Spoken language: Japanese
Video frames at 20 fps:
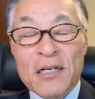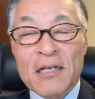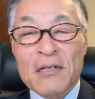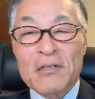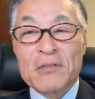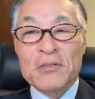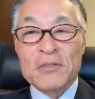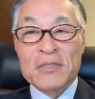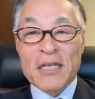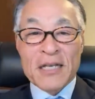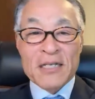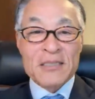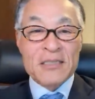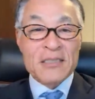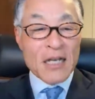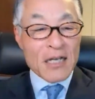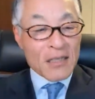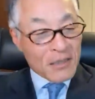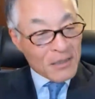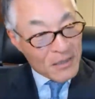あるので、
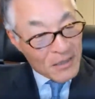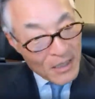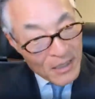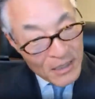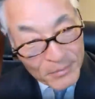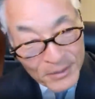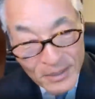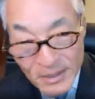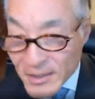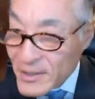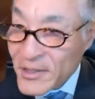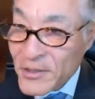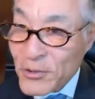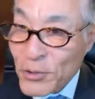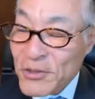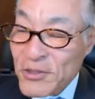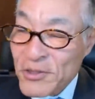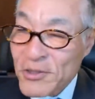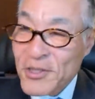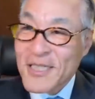3回目に
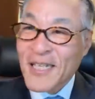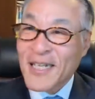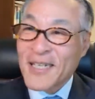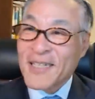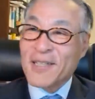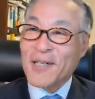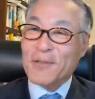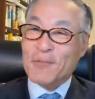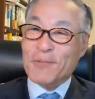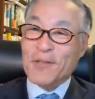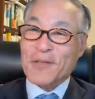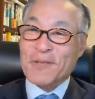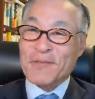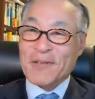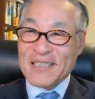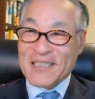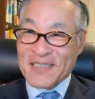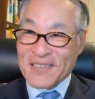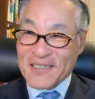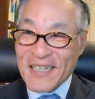突入したいと思い
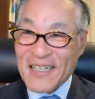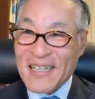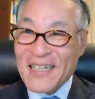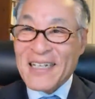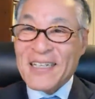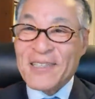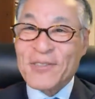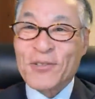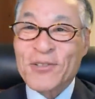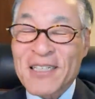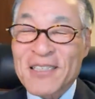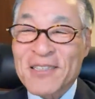ます。とりあえ